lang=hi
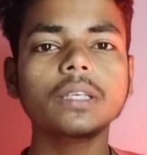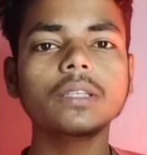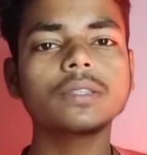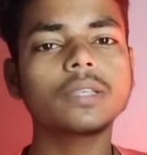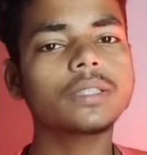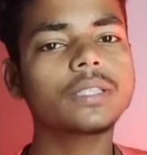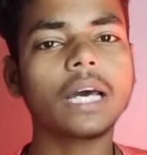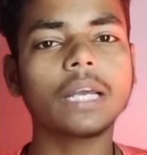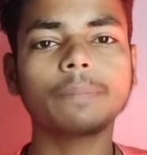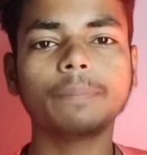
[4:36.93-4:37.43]

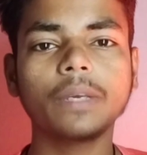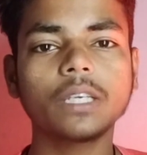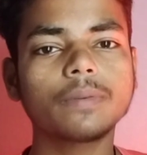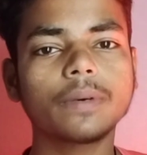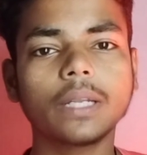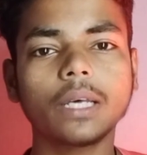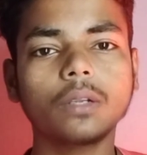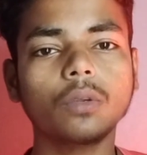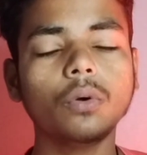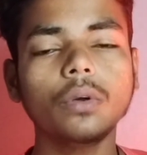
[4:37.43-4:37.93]
तीन से चार
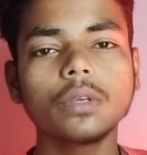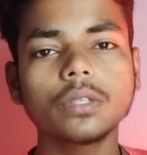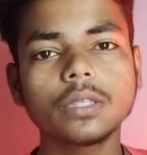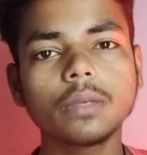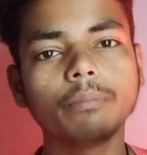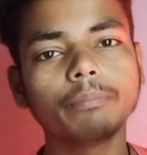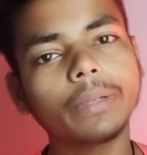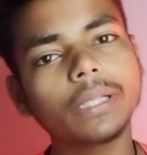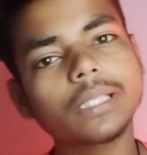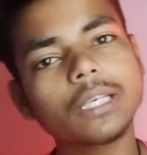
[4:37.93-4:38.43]
पेज बना लो
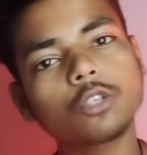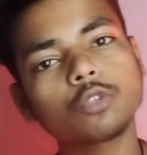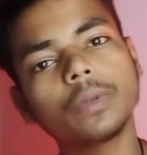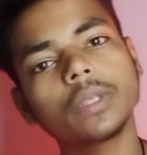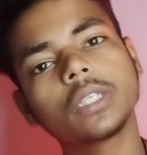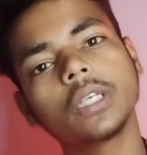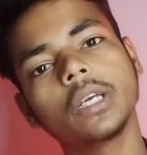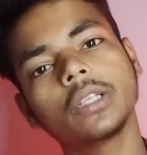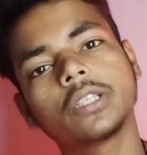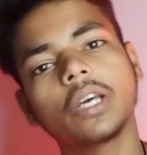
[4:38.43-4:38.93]
सिंपल सा
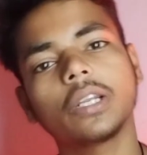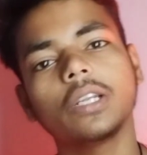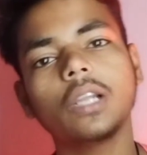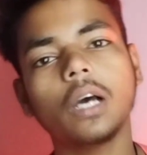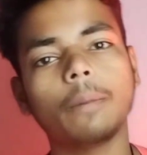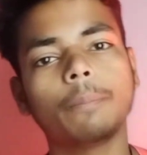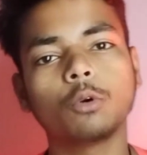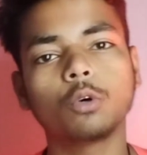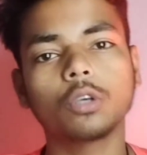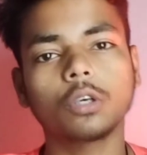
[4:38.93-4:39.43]
उस पर छः छः
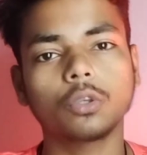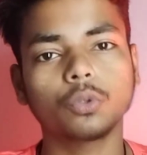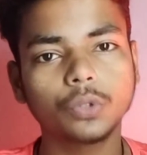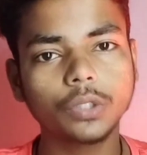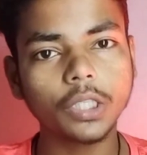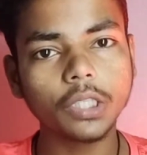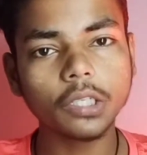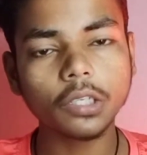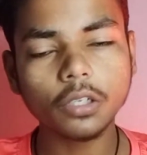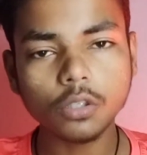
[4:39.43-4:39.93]
रील अपलोड
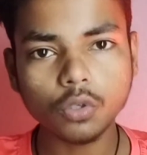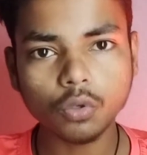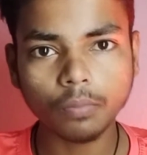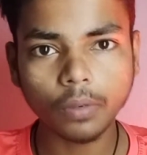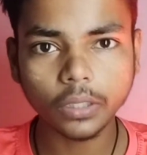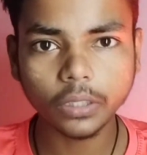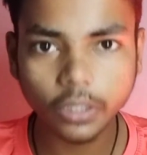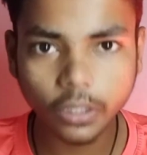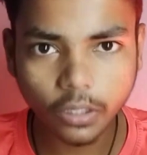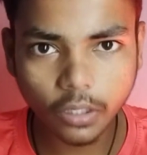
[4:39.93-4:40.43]
करो तीन रील
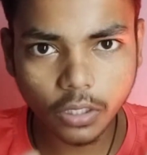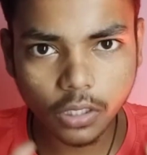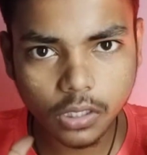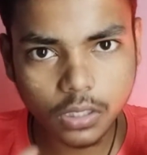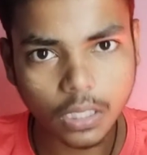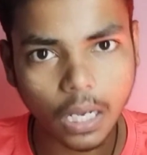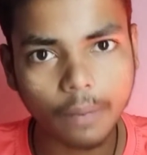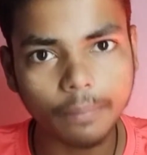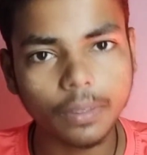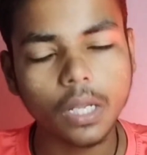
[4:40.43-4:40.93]
सुबह तीन
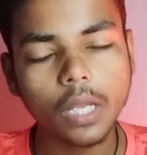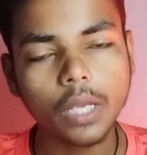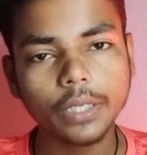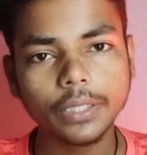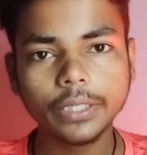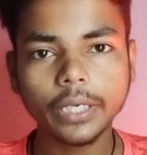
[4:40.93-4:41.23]
रील शाम